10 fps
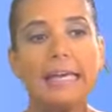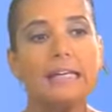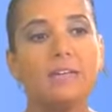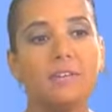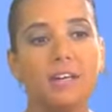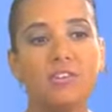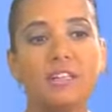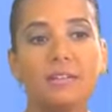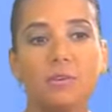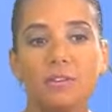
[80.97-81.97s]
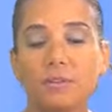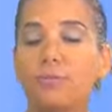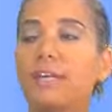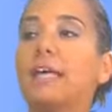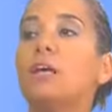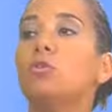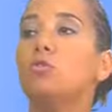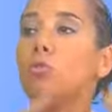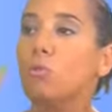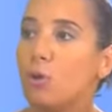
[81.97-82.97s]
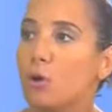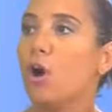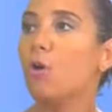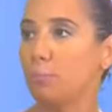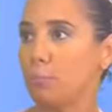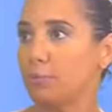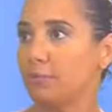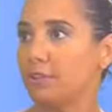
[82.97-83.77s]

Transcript: il s'agit d'identifier tout le corpus